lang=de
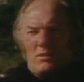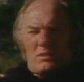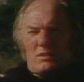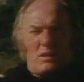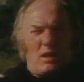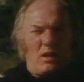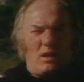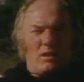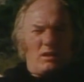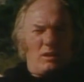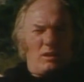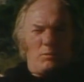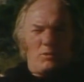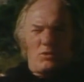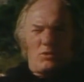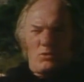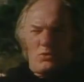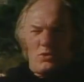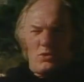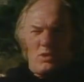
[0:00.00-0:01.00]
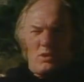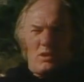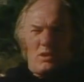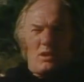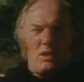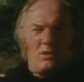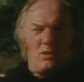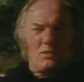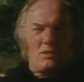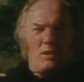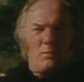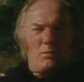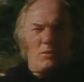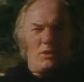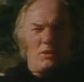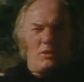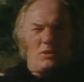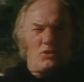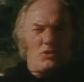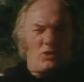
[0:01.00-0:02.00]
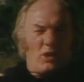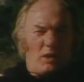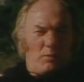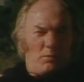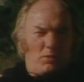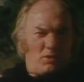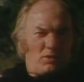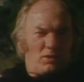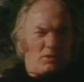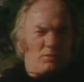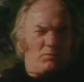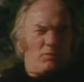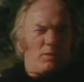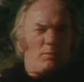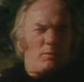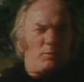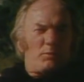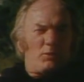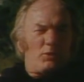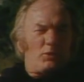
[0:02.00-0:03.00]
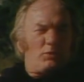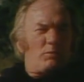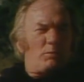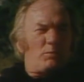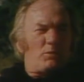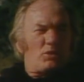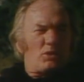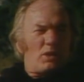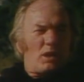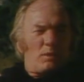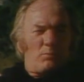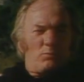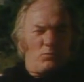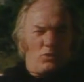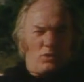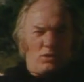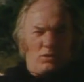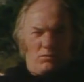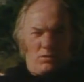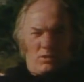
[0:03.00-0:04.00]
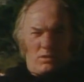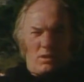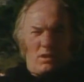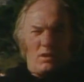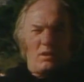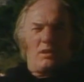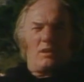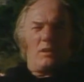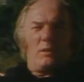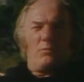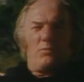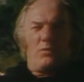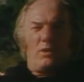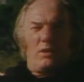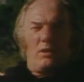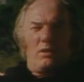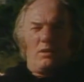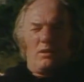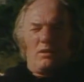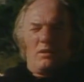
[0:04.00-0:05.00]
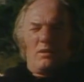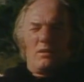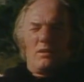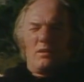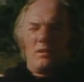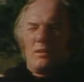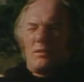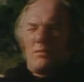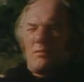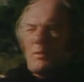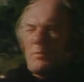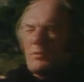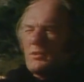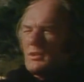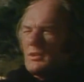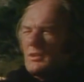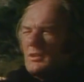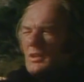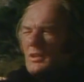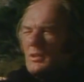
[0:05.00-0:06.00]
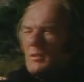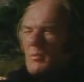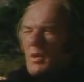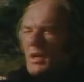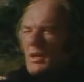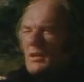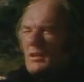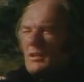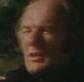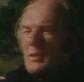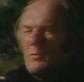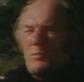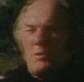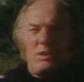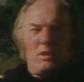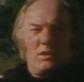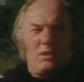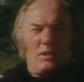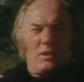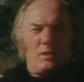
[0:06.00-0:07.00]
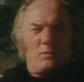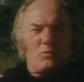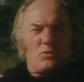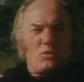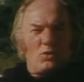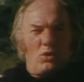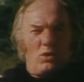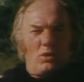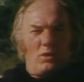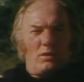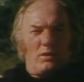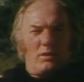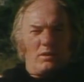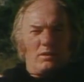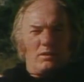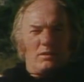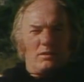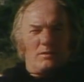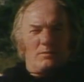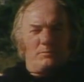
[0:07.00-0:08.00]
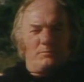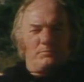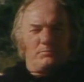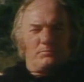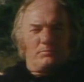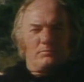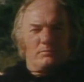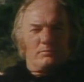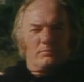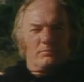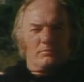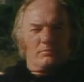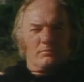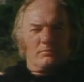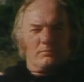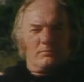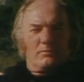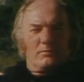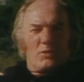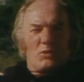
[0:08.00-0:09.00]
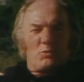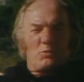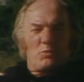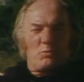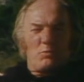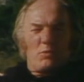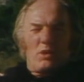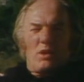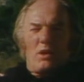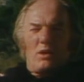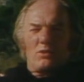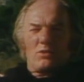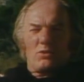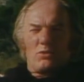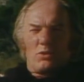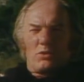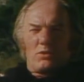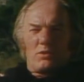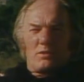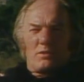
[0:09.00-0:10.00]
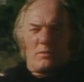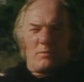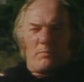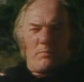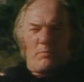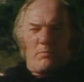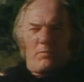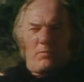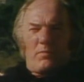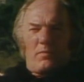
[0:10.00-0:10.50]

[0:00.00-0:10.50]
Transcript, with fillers: Aus einem angenehmen Zustand heraus kann man ja nicht schreiben. Außerdem wäre man blöd, wenn man schreiben würde, wenn es angenehm wäre, weil man sich ja dem Angenehmen hingeben soll, nicht? Das muss man ja ausnützen.